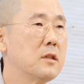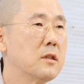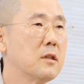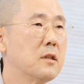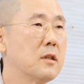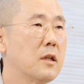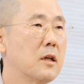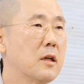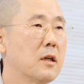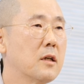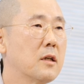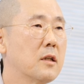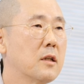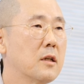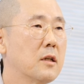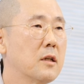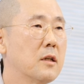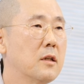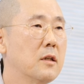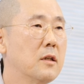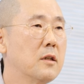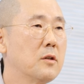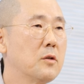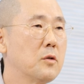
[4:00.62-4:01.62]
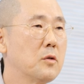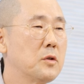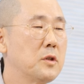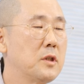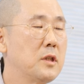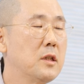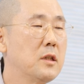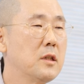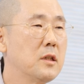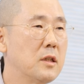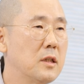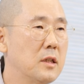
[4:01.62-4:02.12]
쓴다거나, 또
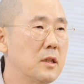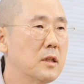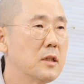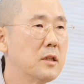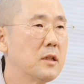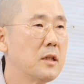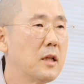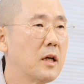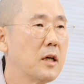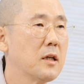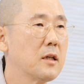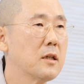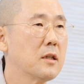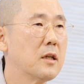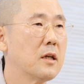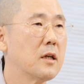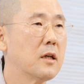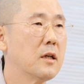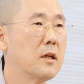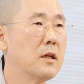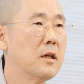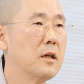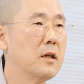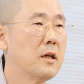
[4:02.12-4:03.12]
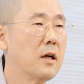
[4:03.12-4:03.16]
시를 읽는다거나,